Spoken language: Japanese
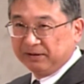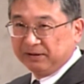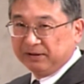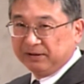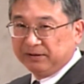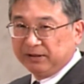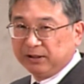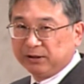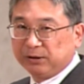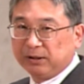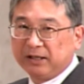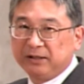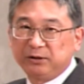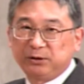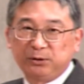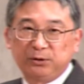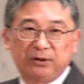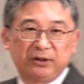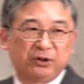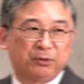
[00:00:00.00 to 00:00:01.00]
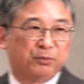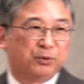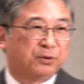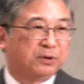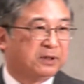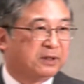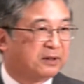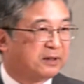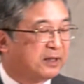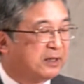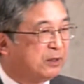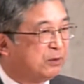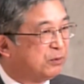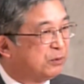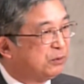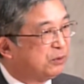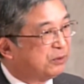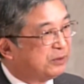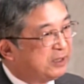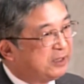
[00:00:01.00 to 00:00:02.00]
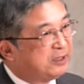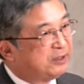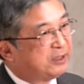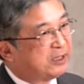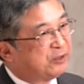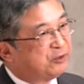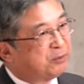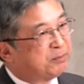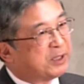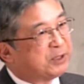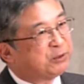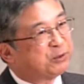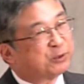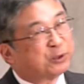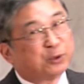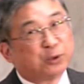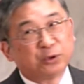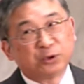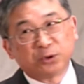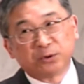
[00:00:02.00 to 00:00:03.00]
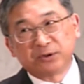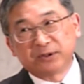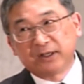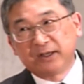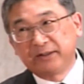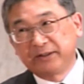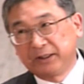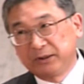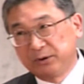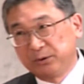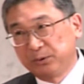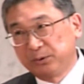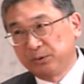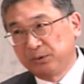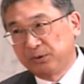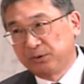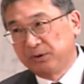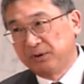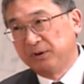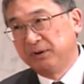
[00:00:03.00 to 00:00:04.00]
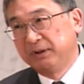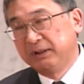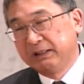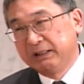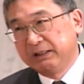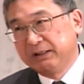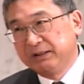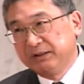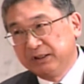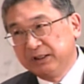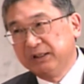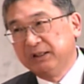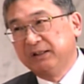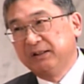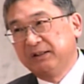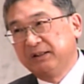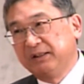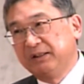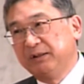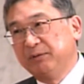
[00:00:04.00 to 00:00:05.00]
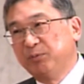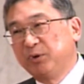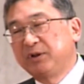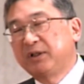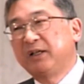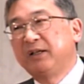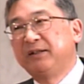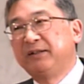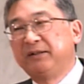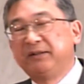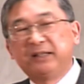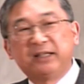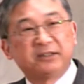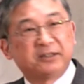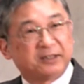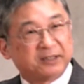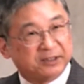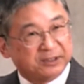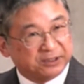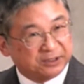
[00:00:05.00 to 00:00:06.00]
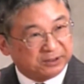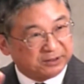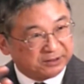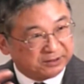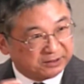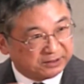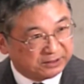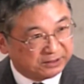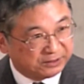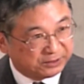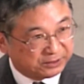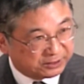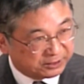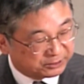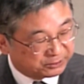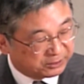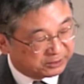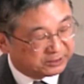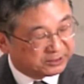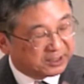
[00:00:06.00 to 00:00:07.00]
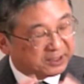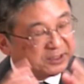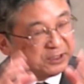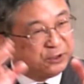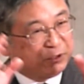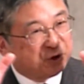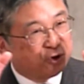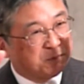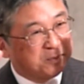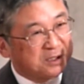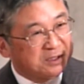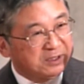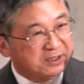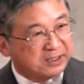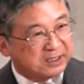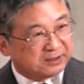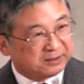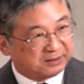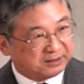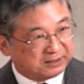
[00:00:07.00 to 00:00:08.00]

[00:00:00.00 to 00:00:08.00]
でさらにその後もう一回今度ねあのマルコの6章の3節のところにもう一回ナザレに来てさらに有名になっ